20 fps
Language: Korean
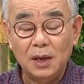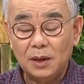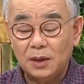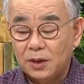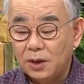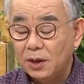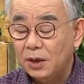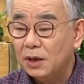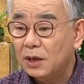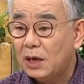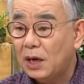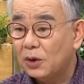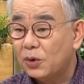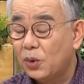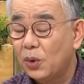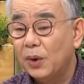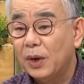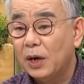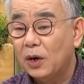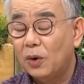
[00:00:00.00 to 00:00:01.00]
그러니까
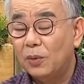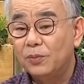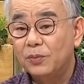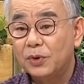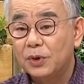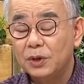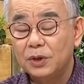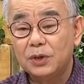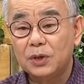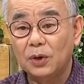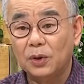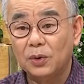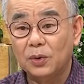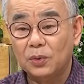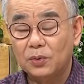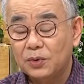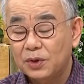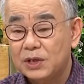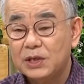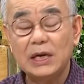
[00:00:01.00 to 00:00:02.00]
교회 건물을
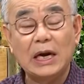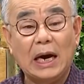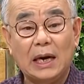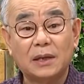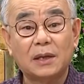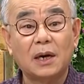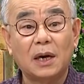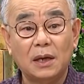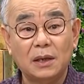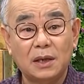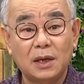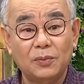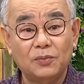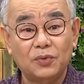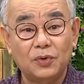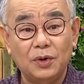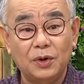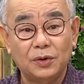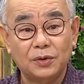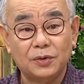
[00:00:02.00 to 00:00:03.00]
지어놓고 지 아들한테
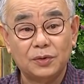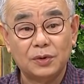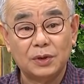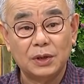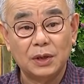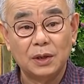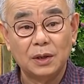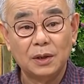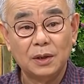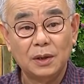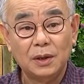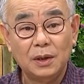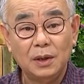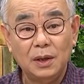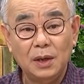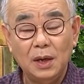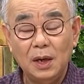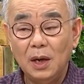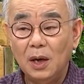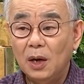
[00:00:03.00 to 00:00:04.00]
물려주시.
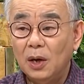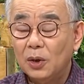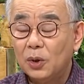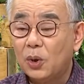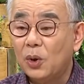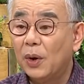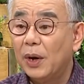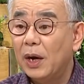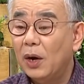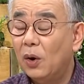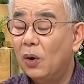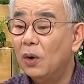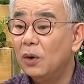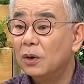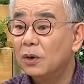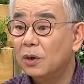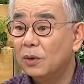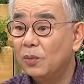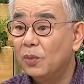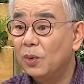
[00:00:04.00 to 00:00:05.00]
교회
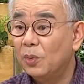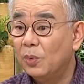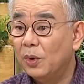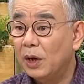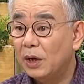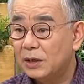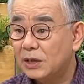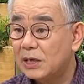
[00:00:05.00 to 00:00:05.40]
헌금을 뭐야